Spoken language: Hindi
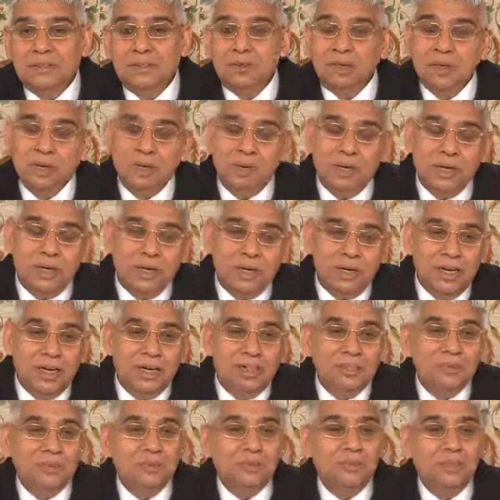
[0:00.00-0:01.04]
वह कुंवारी
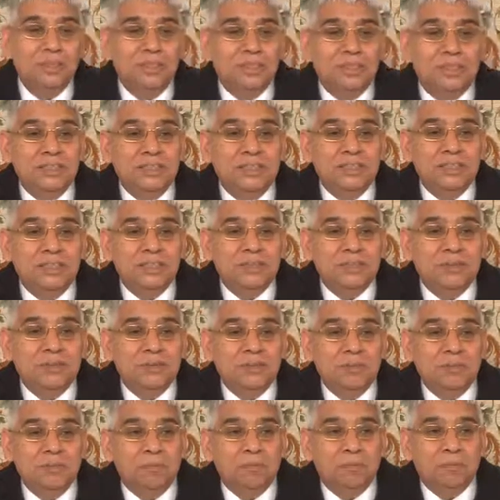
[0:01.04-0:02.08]
गायें दूध देती हैं
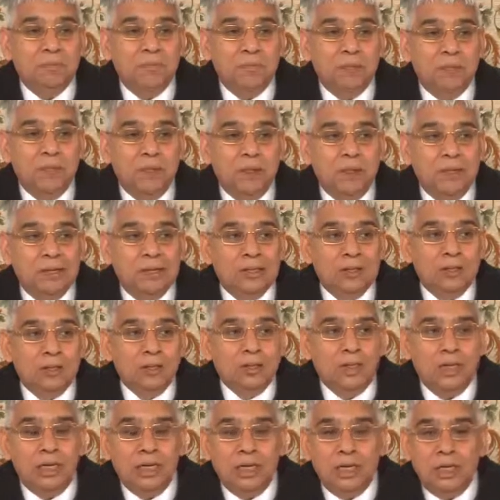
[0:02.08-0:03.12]

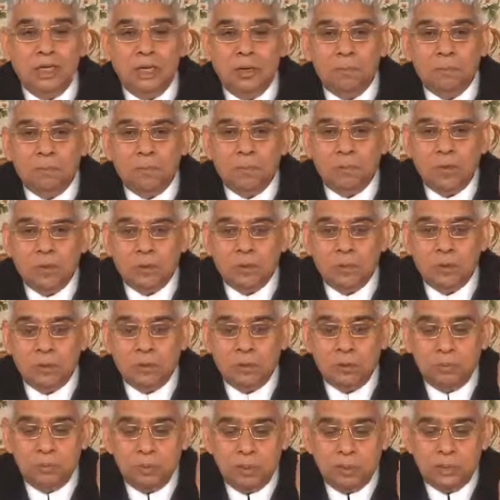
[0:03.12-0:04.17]
तो ये लीला परमेश्वर
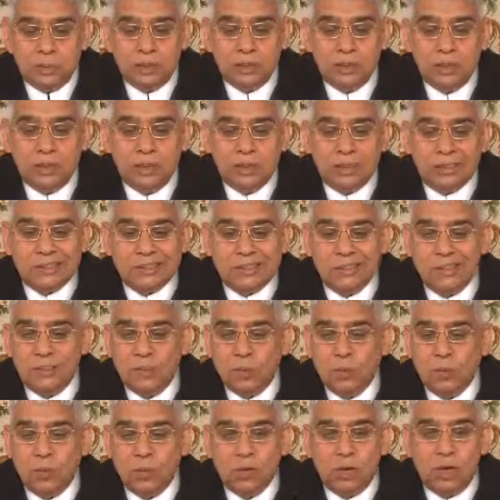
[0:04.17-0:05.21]
कबीर जी ने की थी
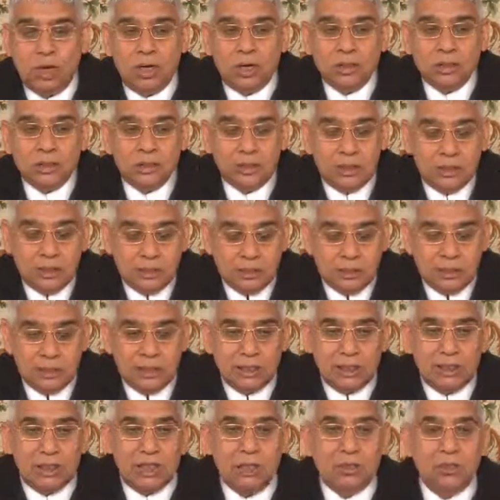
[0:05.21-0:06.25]
और आज तक
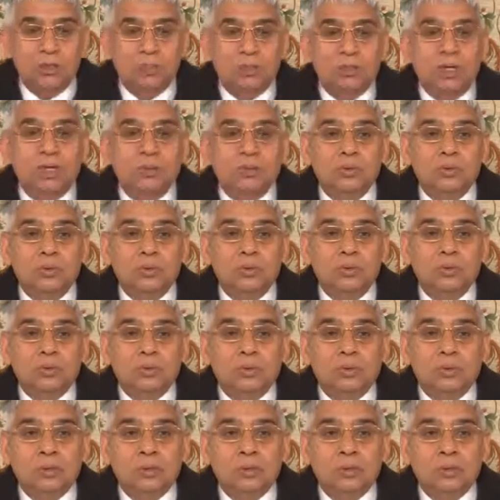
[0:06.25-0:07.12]
किसी ने करी बता दो